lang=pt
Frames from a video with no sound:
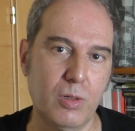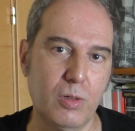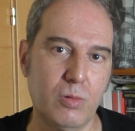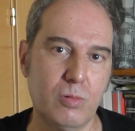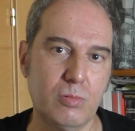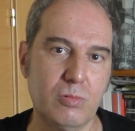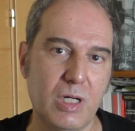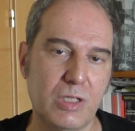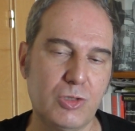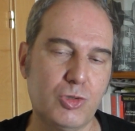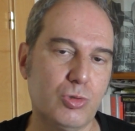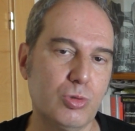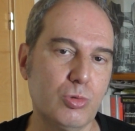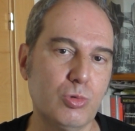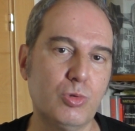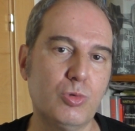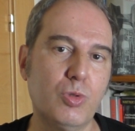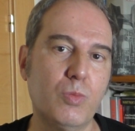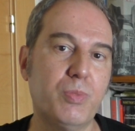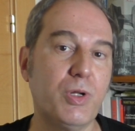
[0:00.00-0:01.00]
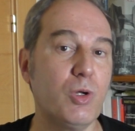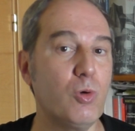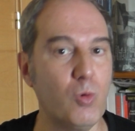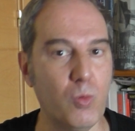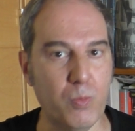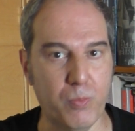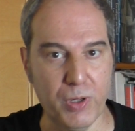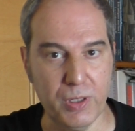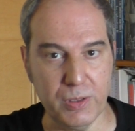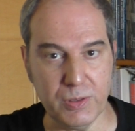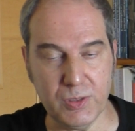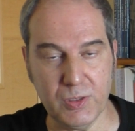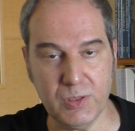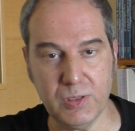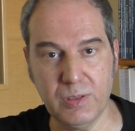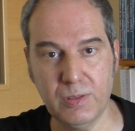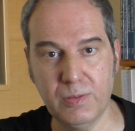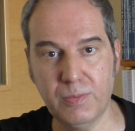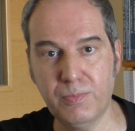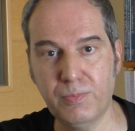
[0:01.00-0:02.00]
um assunto
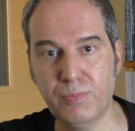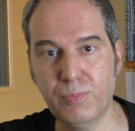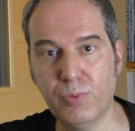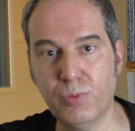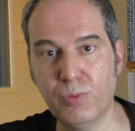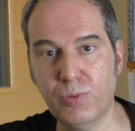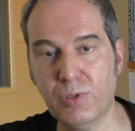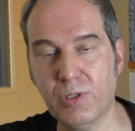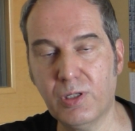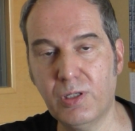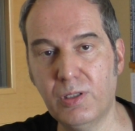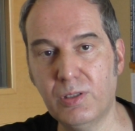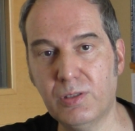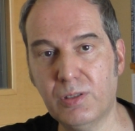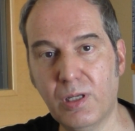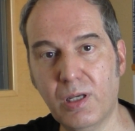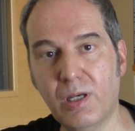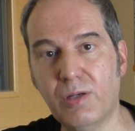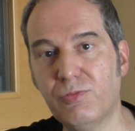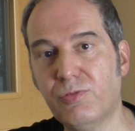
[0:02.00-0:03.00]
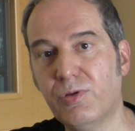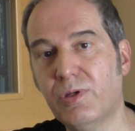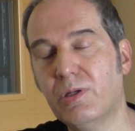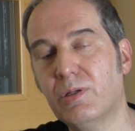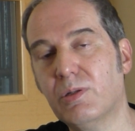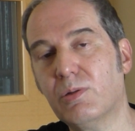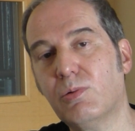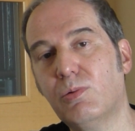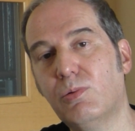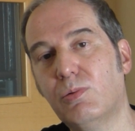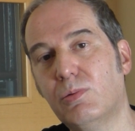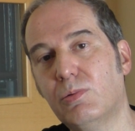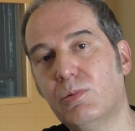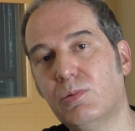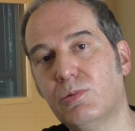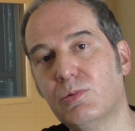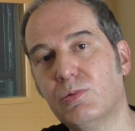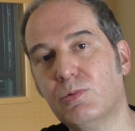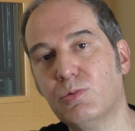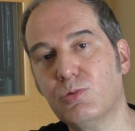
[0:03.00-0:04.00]
preocupante, porque tem a ver
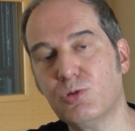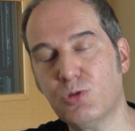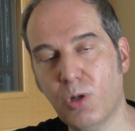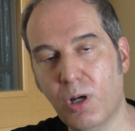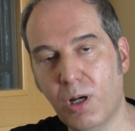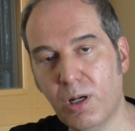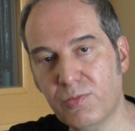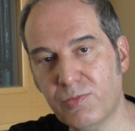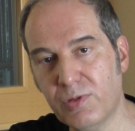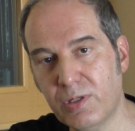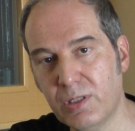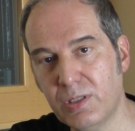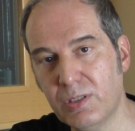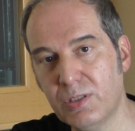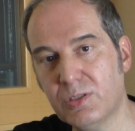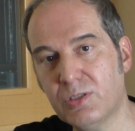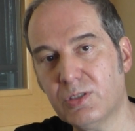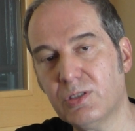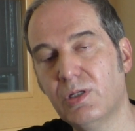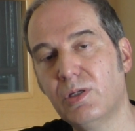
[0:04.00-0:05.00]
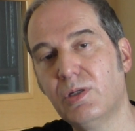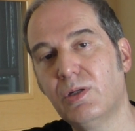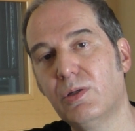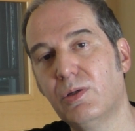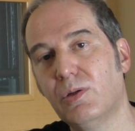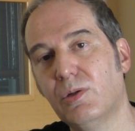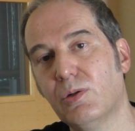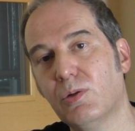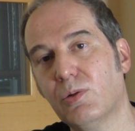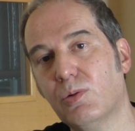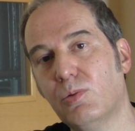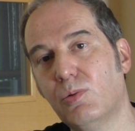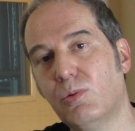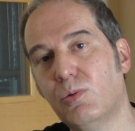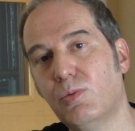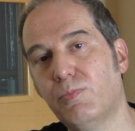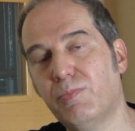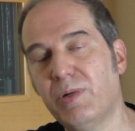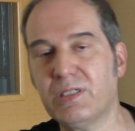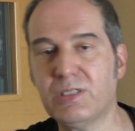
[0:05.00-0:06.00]
com, com os OVNIs,
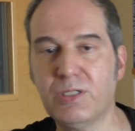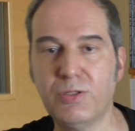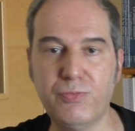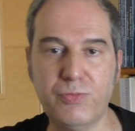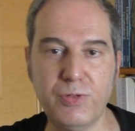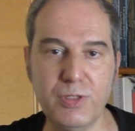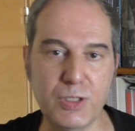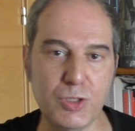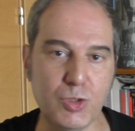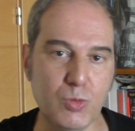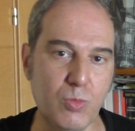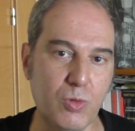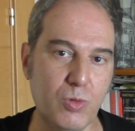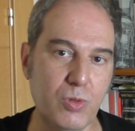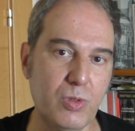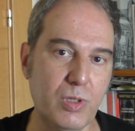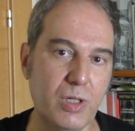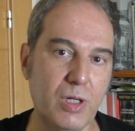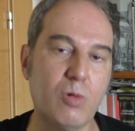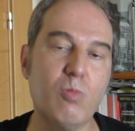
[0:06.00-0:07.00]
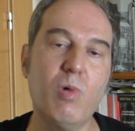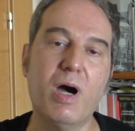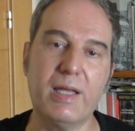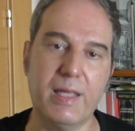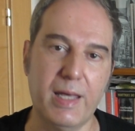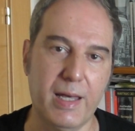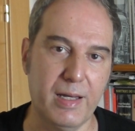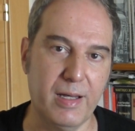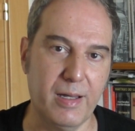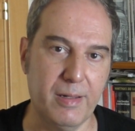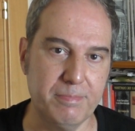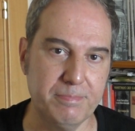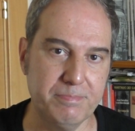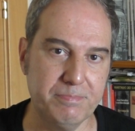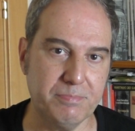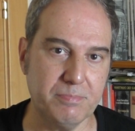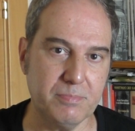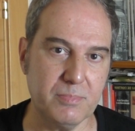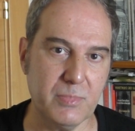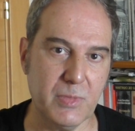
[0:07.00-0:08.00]
com o pacifismo e com a guerra,
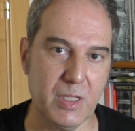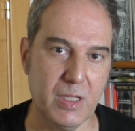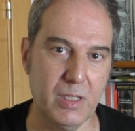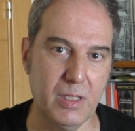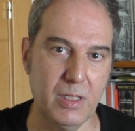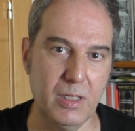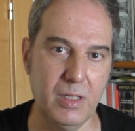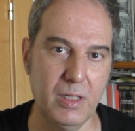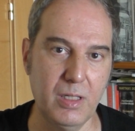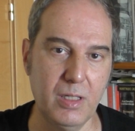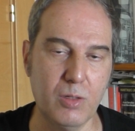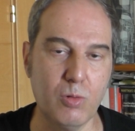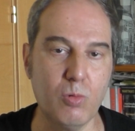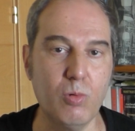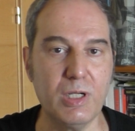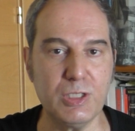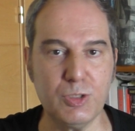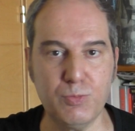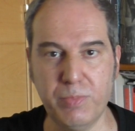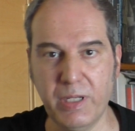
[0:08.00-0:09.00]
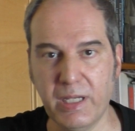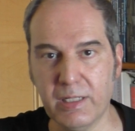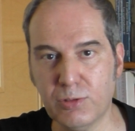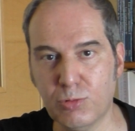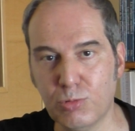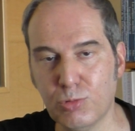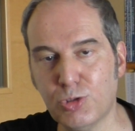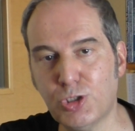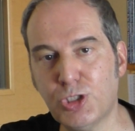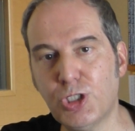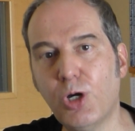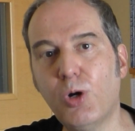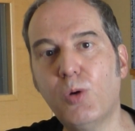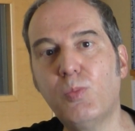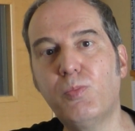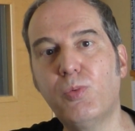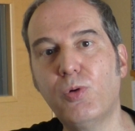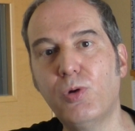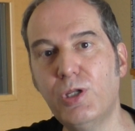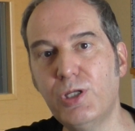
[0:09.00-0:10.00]
e com aspectos
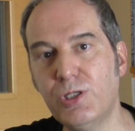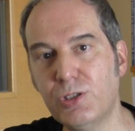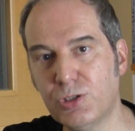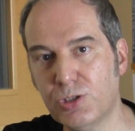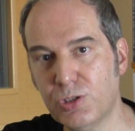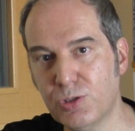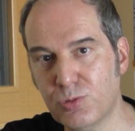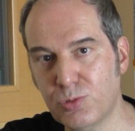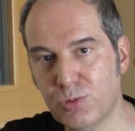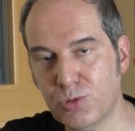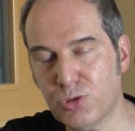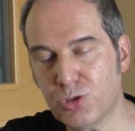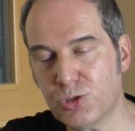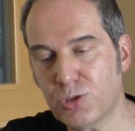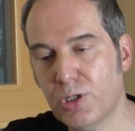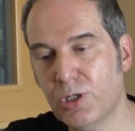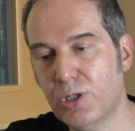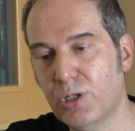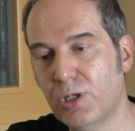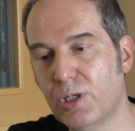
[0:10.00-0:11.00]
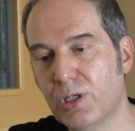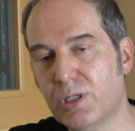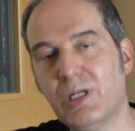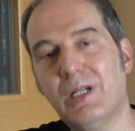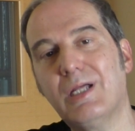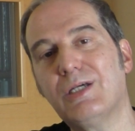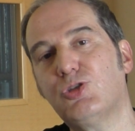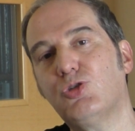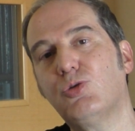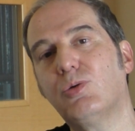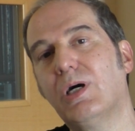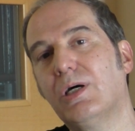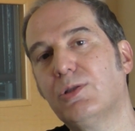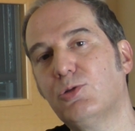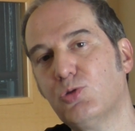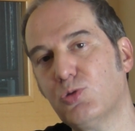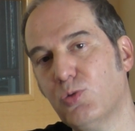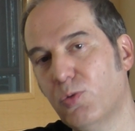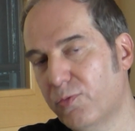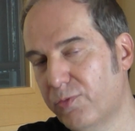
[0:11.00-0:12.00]
geopolíticos
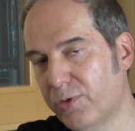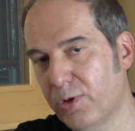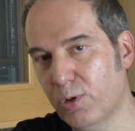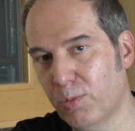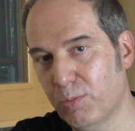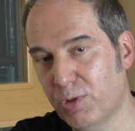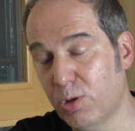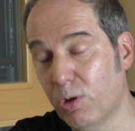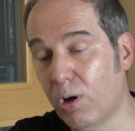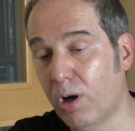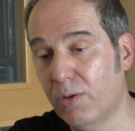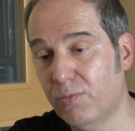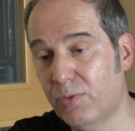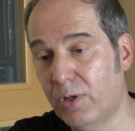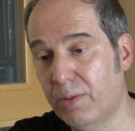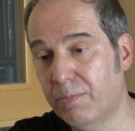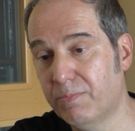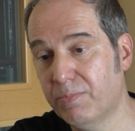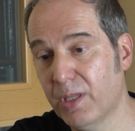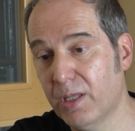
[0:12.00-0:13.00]
relacionados com o fenômeno OVNI.